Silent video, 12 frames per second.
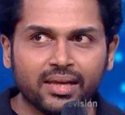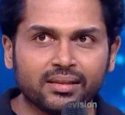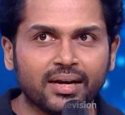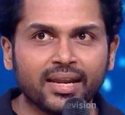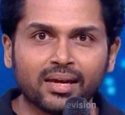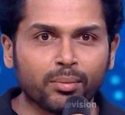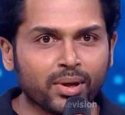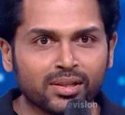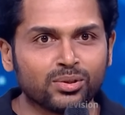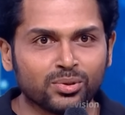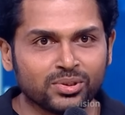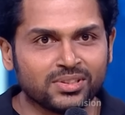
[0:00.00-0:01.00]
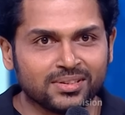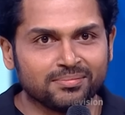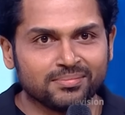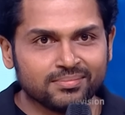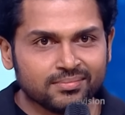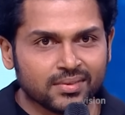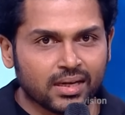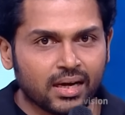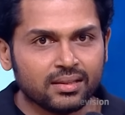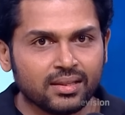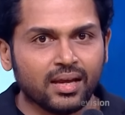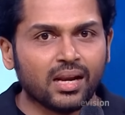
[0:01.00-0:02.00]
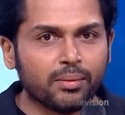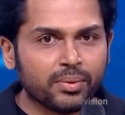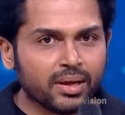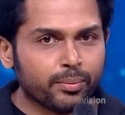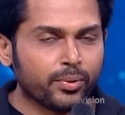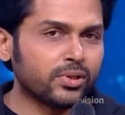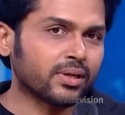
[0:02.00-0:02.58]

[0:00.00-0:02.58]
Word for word: இது நடிக்க முடியாதுன்னு தோணுச்சு கார்த்தியா நான் அப்படியே போய் இந்த